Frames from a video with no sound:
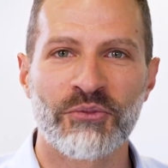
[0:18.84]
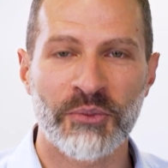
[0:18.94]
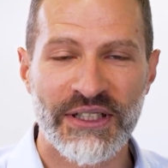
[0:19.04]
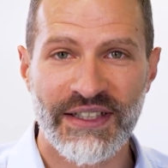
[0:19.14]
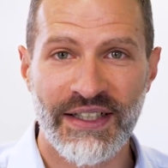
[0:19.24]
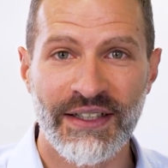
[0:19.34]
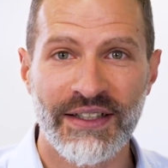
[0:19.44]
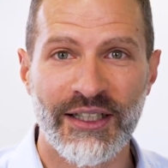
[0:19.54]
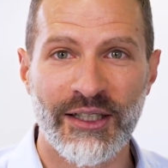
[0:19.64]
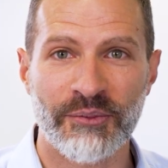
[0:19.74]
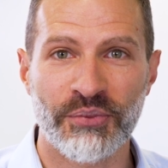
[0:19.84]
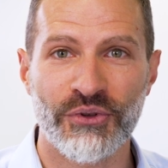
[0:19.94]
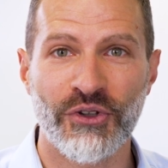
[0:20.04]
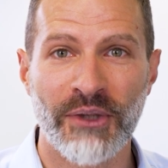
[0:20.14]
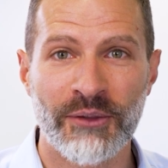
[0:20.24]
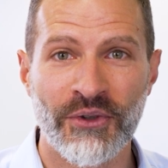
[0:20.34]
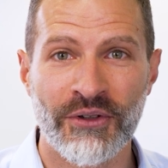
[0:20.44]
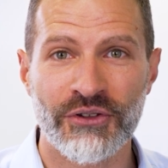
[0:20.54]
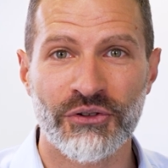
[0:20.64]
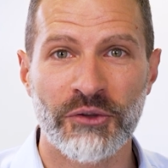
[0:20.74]
Mon métier et plus
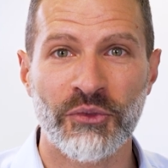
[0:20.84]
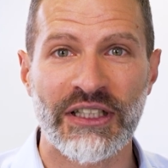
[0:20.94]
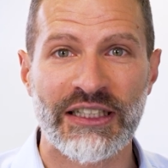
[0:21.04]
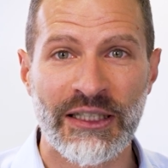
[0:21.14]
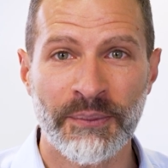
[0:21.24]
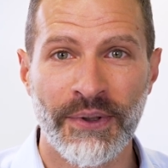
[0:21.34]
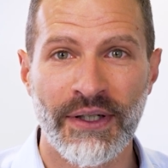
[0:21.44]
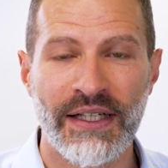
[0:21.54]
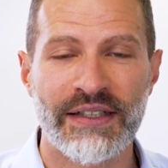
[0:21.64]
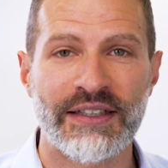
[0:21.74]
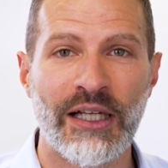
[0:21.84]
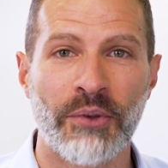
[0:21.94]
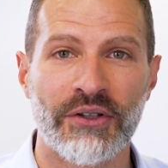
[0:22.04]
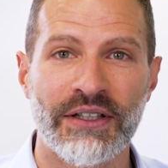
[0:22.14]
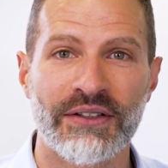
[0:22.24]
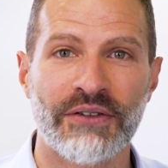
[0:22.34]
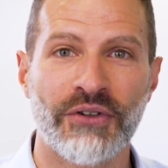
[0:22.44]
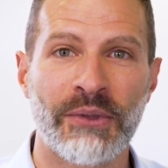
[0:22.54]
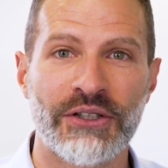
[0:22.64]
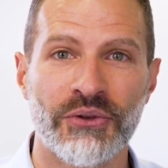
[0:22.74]
globalement celui de mon équipe, c'est d'apporter une
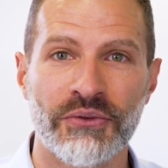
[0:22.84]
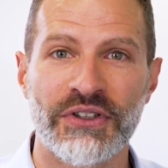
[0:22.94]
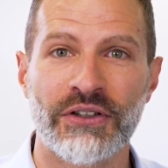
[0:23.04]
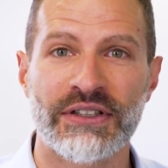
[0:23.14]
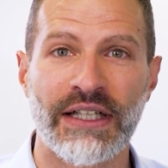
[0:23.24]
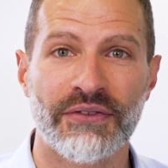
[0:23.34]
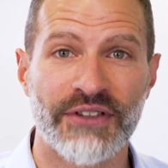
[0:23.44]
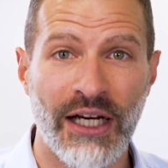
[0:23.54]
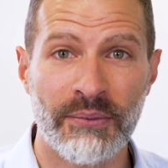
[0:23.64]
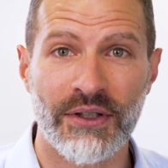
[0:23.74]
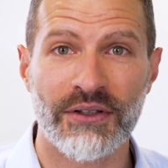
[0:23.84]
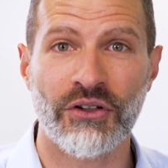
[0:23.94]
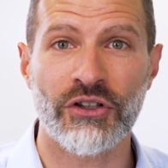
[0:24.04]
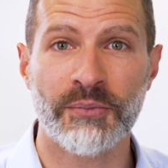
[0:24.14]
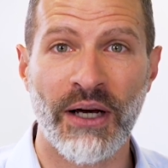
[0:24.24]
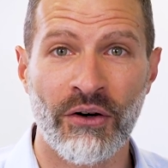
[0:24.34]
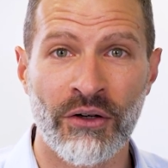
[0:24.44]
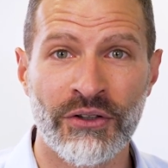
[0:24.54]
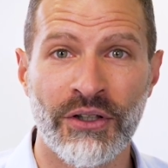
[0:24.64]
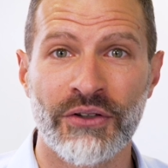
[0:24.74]
information financière fiable,
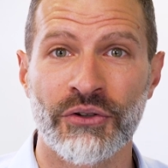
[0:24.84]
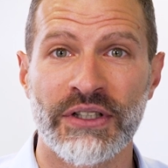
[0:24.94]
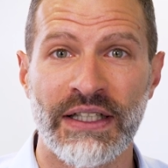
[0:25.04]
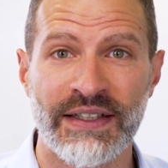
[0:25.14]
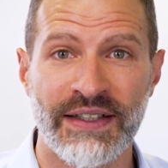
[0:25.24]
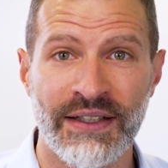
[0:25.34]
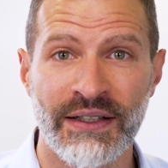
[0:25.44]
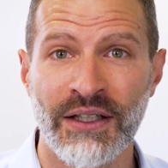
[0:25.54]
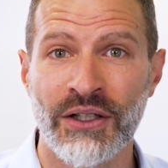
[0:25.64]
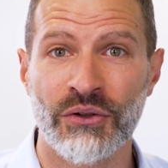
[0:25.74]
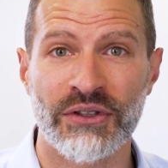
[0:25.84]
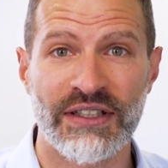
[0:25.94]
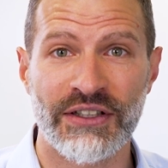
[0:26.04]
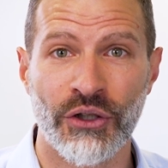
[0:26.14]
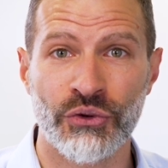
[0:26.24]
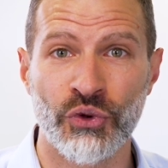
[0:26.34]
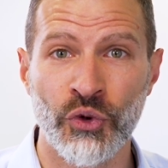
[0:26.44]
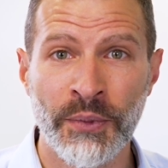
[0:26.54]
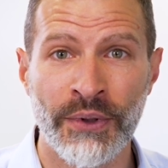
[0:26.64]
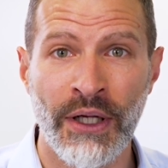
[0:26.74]
transparente, de qualité aux décideurs du
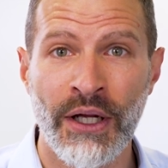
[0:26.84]
groupe